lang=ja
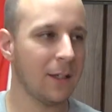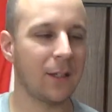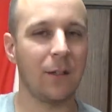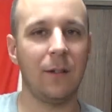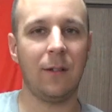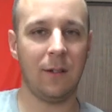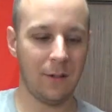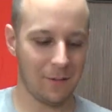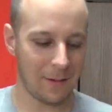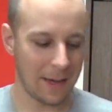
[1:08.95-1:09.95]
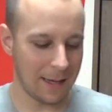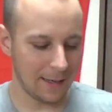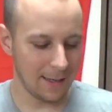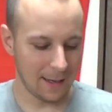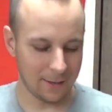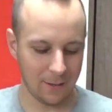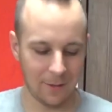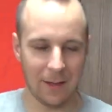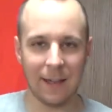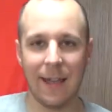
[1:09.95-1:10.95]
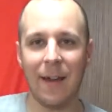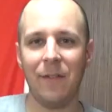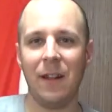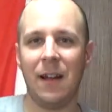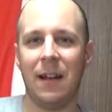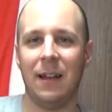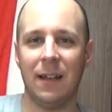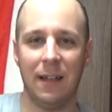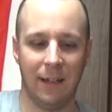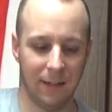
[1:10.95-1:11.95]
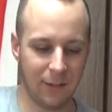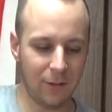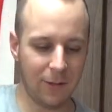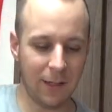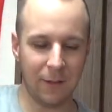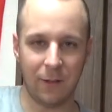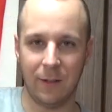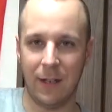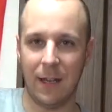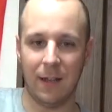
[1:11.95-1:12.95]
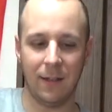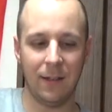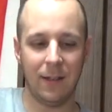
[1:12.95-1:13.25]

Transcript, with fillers: その YDX のはケブラーが作ってるので